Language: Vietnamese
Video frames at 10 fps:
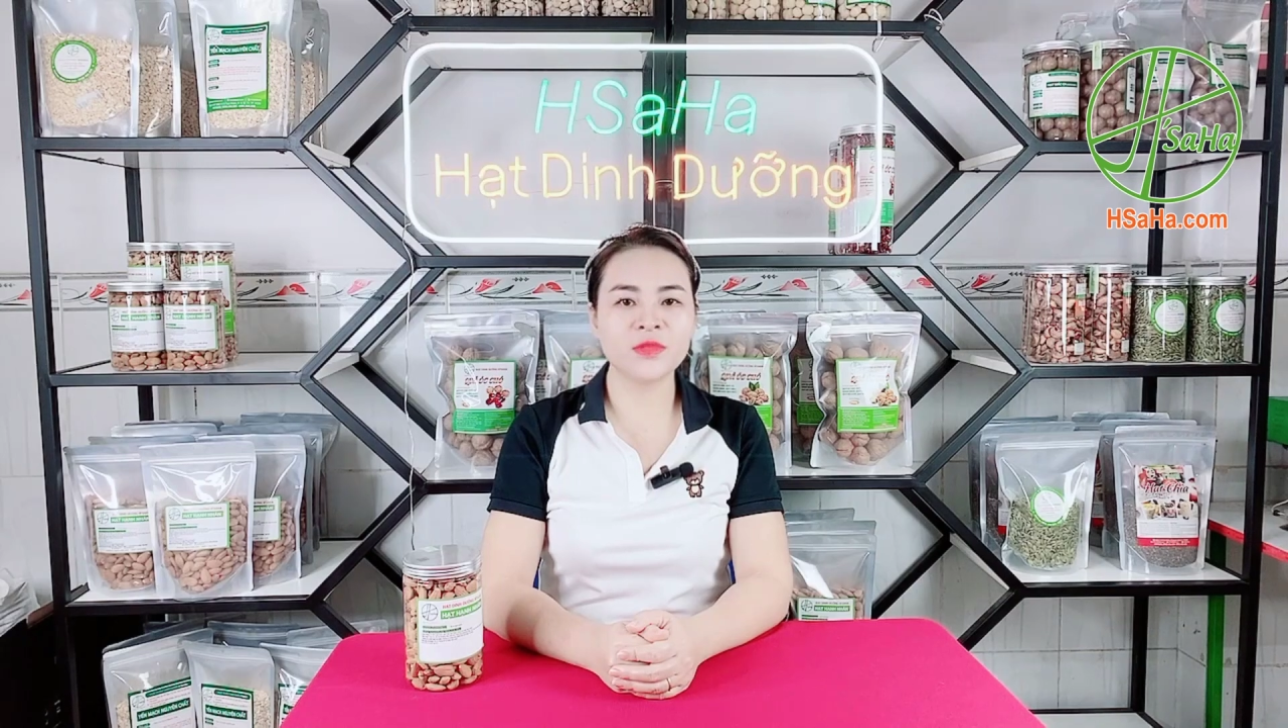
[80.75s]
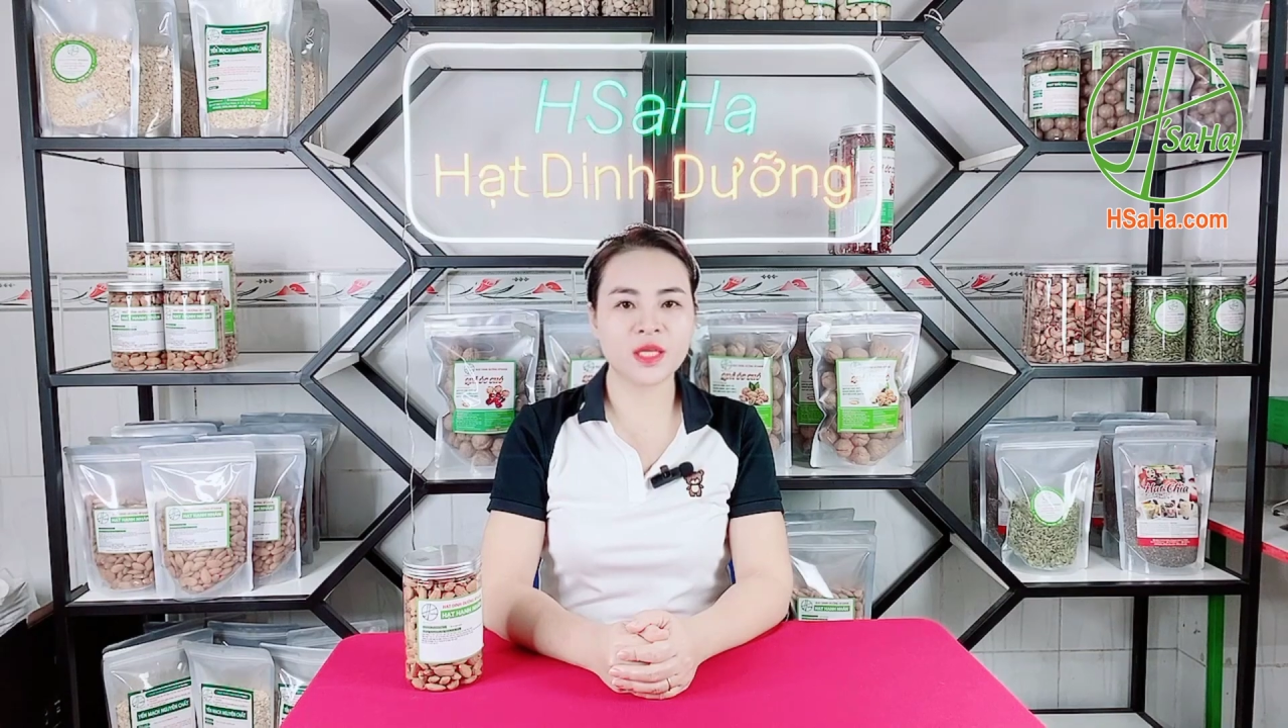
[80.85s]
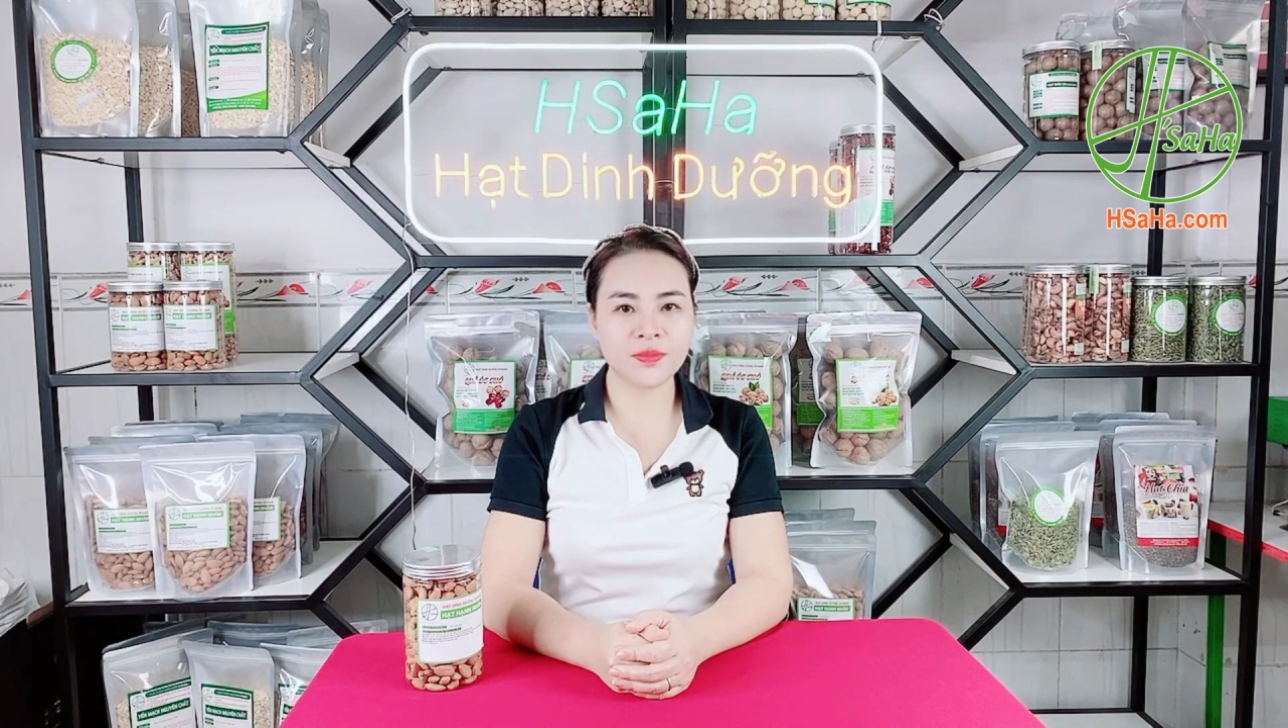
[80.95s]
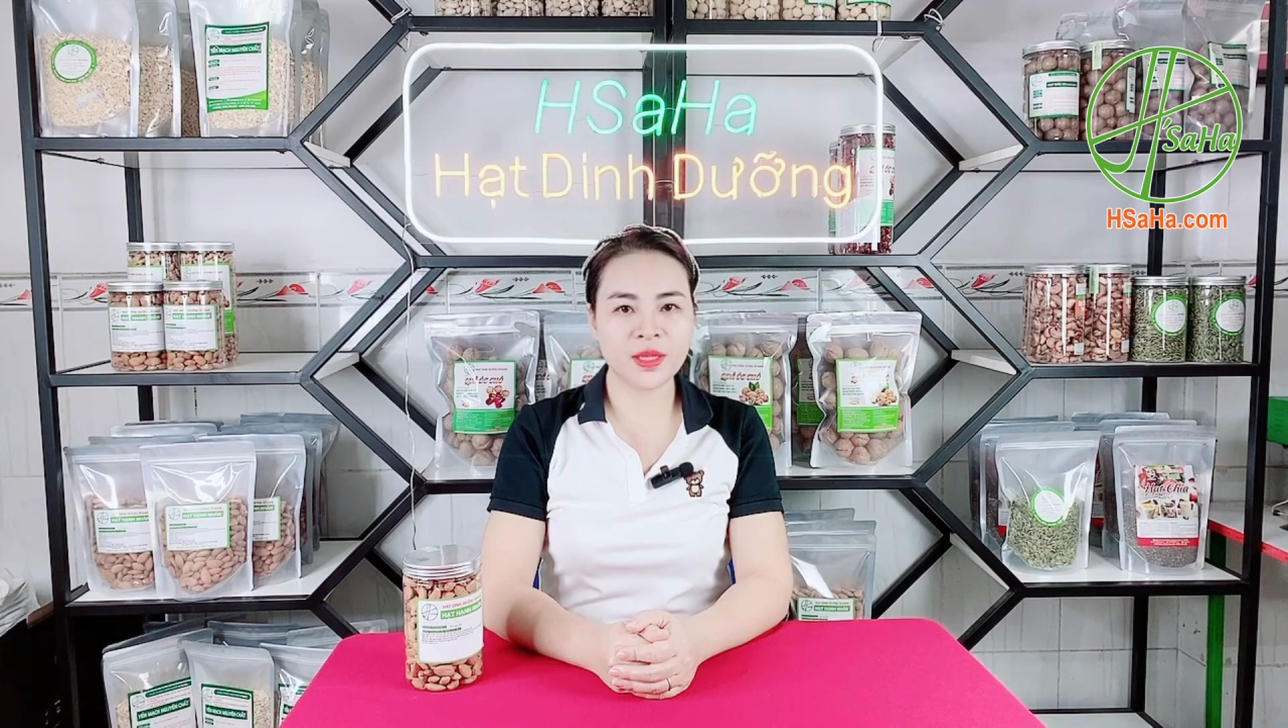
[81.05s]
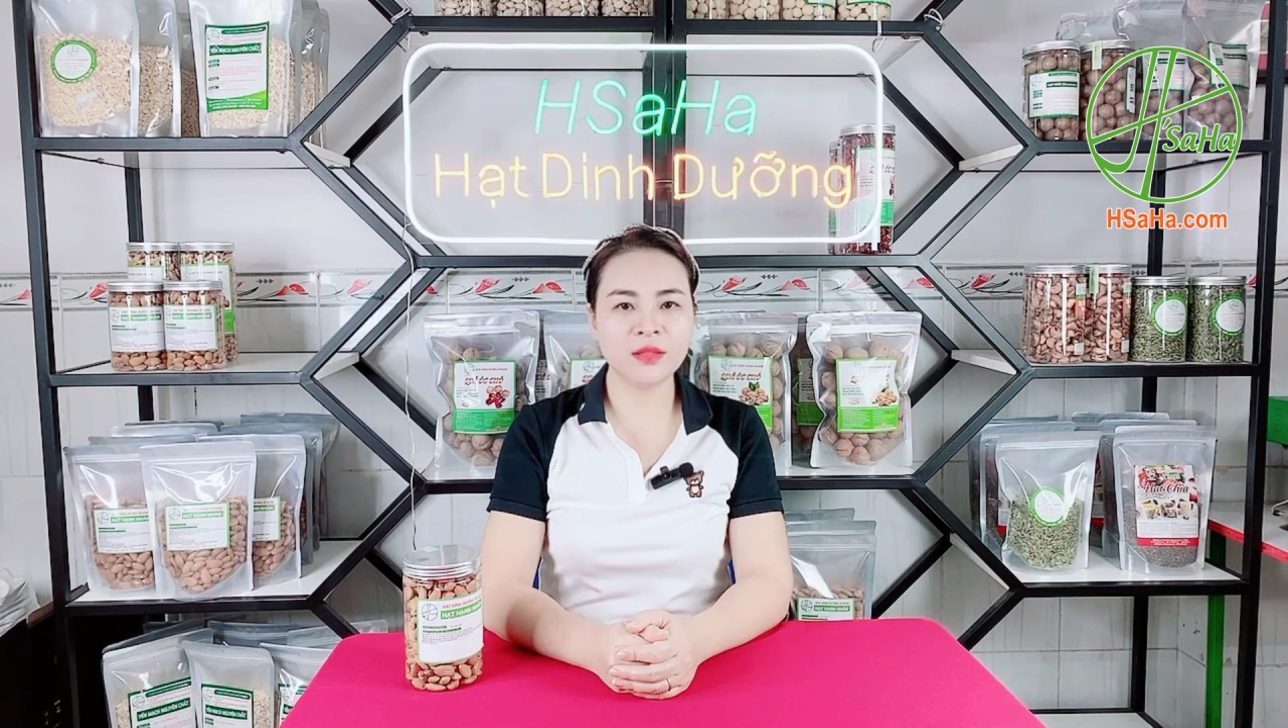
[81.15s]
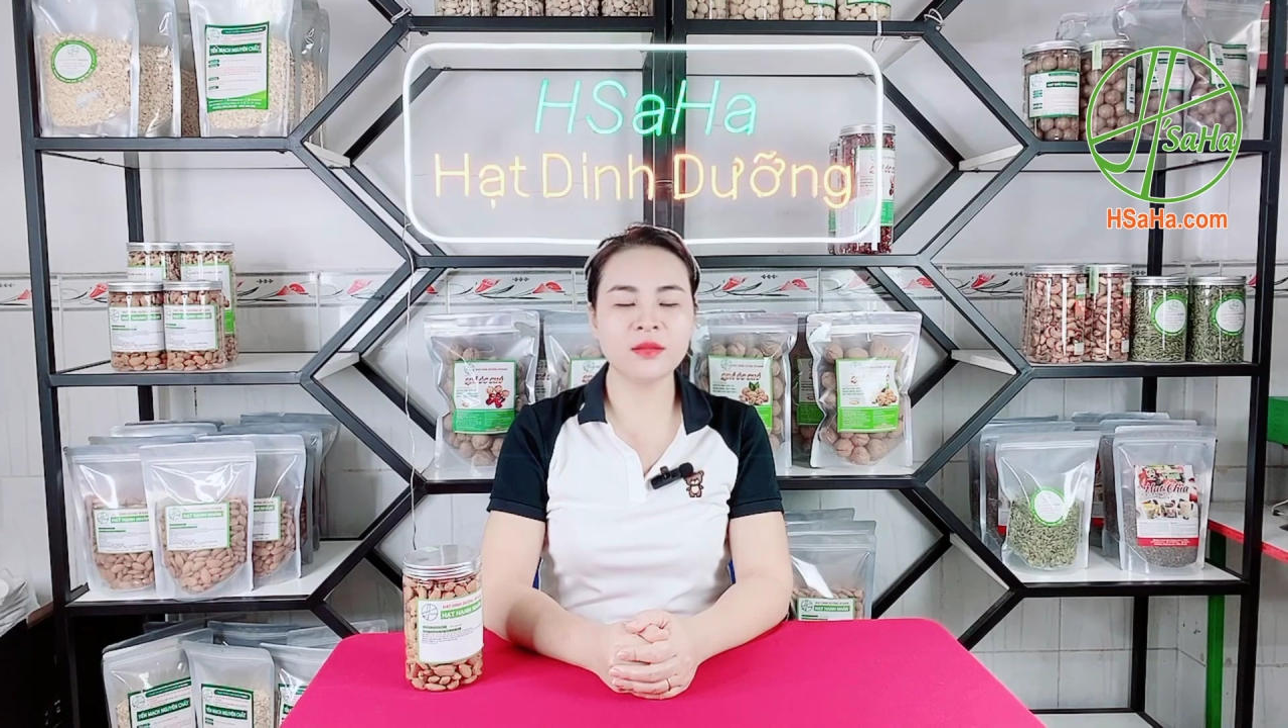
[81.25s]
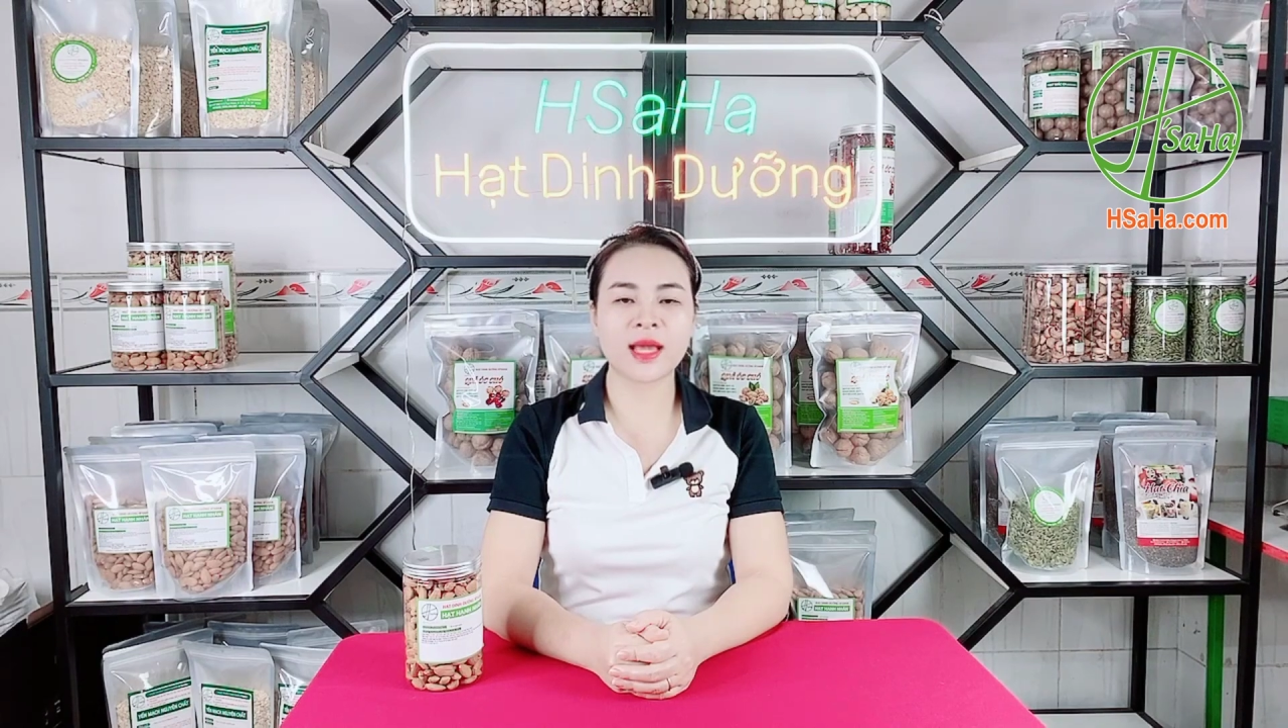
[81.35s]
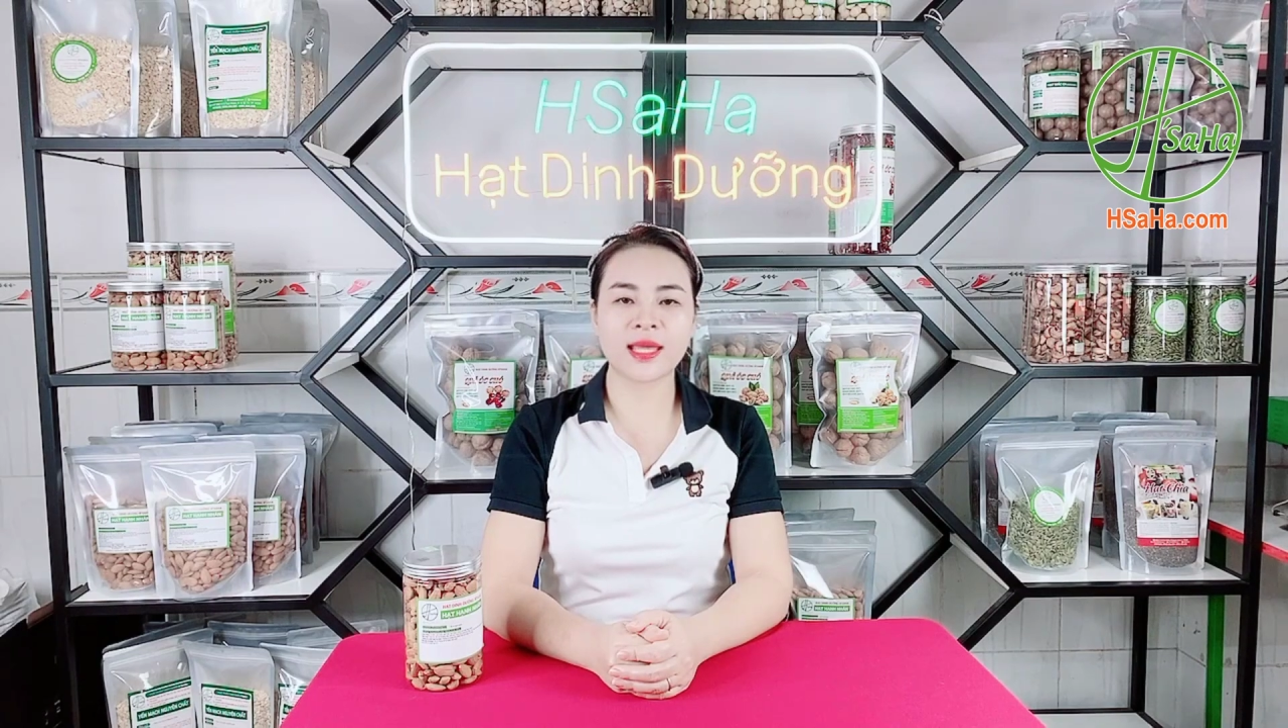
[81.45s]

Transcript: chế biến từ